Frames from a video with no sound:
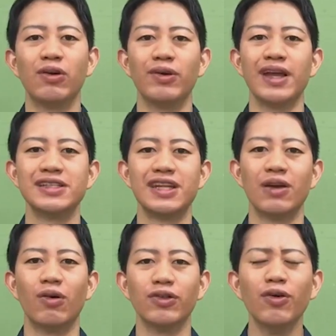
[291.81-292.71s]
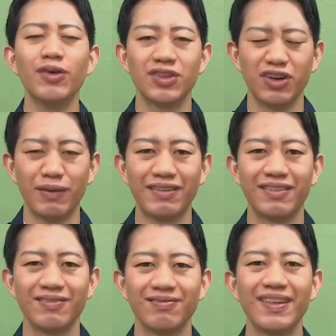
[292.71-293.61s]
表現していこうと思っておりま
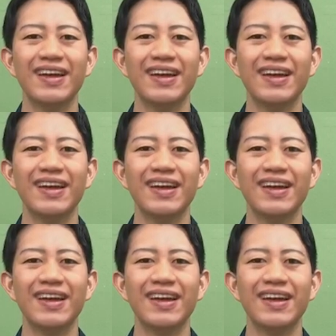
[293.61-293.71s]
す